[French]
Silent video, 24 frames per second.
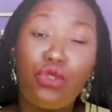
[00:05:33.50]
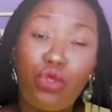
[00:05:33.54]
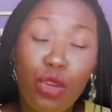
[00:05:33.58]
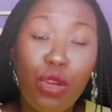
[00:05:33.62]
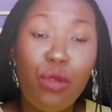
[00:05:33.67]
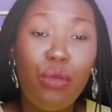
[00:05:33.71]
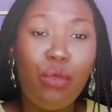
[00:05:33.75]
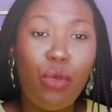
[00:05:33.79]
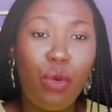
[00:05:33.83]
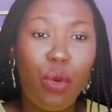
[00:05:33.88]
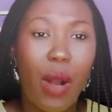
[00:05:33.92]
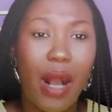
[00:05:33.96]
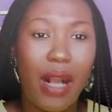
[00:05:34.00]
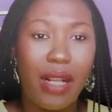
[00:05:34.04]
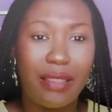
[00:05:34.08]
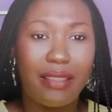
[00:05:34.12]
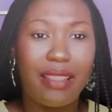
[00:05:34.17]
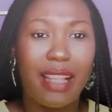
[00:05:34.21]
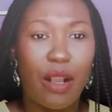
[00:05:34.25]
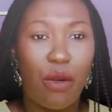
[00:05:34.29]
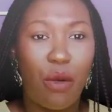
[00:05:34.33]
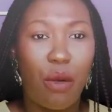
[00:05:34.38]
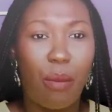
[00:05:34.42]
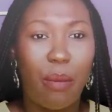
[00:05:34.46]
deux mois
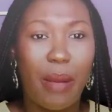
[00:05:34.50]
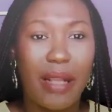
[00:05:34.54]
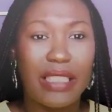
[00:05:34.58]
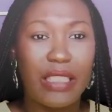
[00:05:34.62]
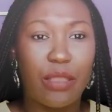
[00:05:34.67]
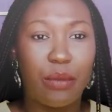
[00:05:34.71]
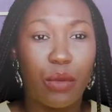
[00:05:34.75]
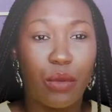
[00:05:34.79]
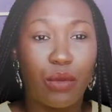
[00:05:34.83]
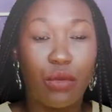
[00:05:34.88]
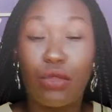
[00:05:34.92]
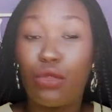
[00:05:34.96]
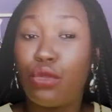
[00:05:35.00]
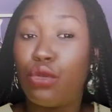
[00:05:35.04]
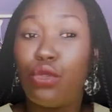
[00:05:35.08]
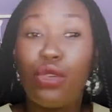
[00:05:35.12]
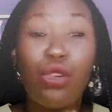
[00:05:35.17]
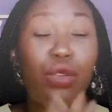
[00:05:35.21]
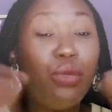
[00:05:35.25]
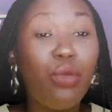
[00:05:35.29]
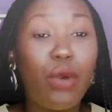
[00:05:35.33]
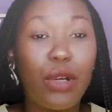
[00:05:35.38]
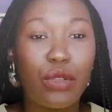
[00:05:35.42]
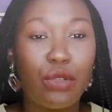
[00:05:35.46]
d'accompagnement,
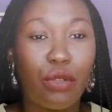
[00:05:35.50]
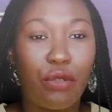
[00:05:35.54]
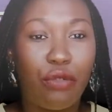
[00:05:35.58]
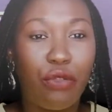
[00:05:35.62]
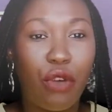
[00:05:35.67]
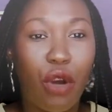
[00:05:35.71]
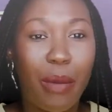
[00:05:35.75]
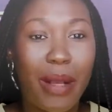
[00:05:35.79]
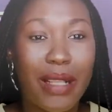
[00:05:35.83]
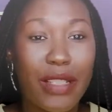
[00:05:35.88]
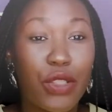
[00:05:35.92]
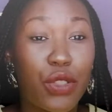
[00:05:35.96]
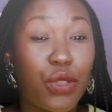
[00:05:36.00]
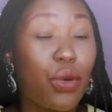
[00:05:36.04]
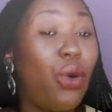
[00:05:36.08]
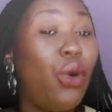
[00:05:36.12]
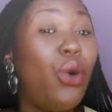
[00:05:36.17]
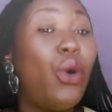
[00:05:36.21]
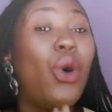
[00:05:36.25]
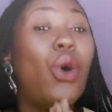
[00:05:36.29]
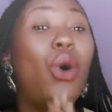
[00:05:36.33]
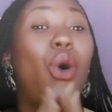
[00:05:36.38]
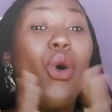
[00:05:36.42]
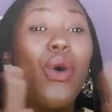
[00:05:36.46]
deux mois de
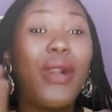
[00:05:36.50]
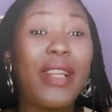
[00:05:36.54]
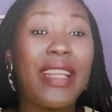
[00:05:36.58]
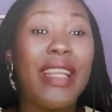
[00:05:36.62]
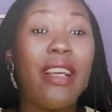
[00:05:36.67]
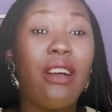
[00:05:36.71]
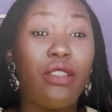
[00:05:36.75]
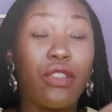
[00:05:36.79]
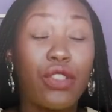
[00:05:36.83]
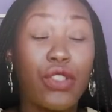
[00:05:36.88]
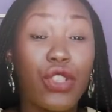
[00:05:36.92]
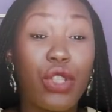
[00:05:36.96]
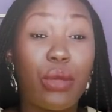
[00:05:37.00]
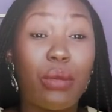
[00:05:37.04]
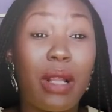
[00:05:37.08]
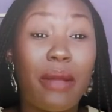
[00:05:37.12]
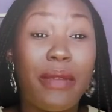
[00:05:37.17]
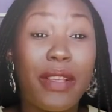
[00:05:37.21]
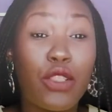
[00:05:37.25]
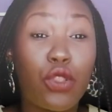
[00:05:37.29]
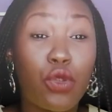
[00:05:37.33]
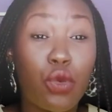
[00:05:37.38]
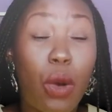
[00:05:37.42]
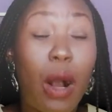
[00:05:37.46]
formation. On est ensemble
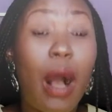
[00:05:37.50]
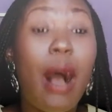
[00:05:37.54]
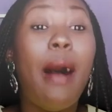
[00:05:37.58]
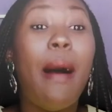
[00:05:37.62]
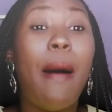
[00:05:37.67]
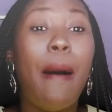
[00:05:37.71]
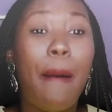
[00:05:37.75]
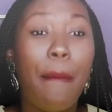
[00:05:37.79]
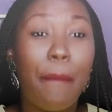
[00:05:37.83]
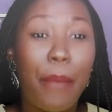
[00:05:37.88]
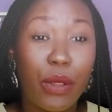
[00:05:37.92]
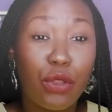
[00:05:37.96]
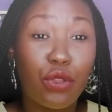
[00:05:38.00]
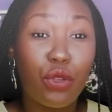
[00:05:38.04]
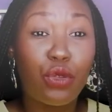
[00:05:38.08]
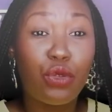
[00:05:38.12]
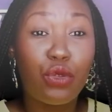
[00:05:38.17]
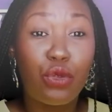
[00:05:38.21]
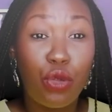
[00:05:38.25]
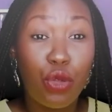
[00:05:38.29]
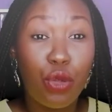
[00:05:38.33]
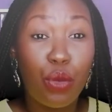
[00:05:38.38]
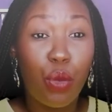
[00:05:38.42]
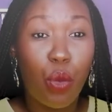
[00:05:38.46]
avec toi pendant
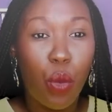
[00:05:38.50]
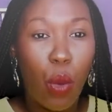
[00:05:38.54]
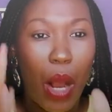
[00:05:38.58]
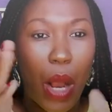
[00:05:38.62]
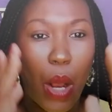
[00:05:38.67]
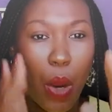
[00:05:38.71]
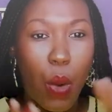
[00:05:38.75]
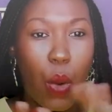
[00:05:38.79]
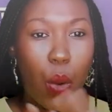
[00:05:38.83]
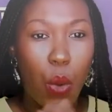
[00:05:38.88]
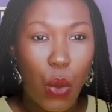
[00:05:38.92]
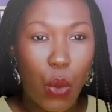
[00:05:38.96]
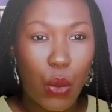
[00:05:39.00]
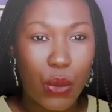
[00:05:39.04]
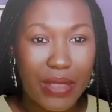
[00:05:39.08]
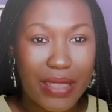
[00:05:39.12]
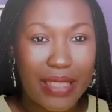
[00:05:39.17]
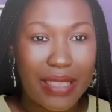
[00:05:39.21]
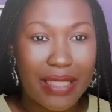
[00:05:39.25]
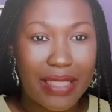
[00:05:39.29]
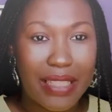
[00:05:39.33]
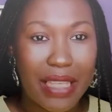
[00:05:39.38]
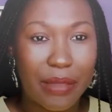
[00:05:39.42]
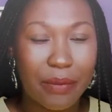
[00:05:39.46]
deux mois au
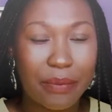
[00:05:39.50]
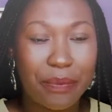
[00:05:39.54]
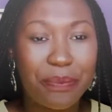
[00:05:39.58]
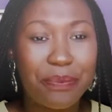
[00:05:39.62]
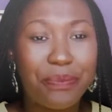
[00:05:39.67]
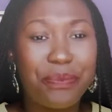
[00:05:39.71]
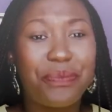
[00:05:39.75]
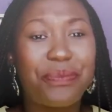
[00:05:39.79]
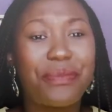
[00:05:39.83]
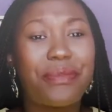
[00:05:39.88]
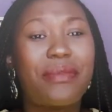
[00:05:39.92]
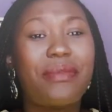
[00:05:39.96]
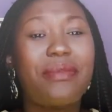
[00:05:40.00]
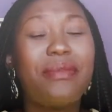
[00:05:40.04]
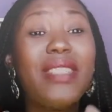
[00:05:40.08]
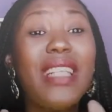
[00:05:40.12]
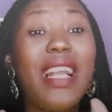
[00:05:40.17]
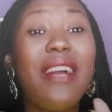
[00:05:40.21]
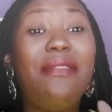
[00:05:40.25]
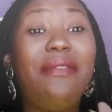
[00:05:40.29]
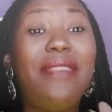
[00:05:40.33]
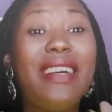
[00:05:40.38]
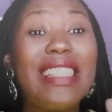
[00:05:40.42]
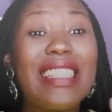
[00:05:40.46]
quotidien.
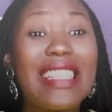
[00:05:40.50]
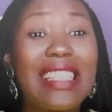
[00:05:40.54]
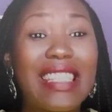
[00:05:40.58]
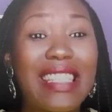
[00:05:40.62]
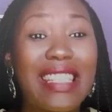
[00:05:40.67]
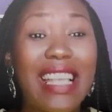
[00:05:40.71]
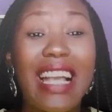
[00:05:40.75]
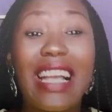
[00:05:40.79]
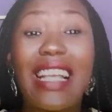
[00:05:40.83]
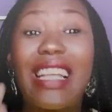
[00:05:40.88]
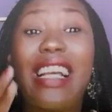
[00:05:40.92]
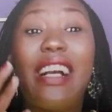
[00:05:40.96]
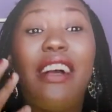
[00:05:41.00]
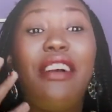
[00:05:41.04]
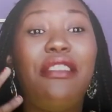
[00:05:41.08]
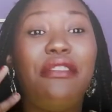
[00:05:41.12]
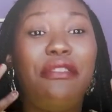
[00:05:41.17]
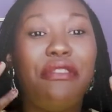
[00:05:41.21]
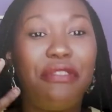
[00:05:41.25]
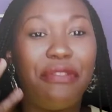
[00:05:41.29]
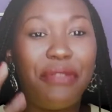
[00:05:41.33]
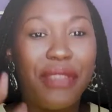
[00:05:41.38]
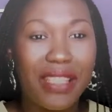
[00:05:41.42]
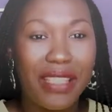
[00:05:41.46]
25
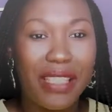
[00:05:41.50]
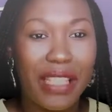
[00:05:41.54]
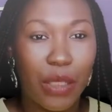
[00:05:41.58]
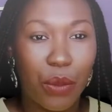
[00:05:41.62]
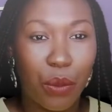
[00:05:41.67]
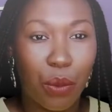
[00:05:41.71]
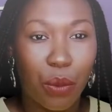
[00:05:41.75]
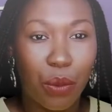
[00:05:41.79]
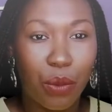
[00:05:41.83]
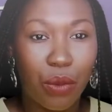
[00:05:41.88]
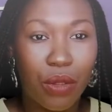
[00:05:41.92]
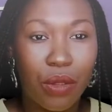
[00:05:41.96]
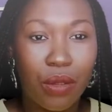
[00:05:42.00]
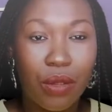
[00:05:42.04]
vidéos,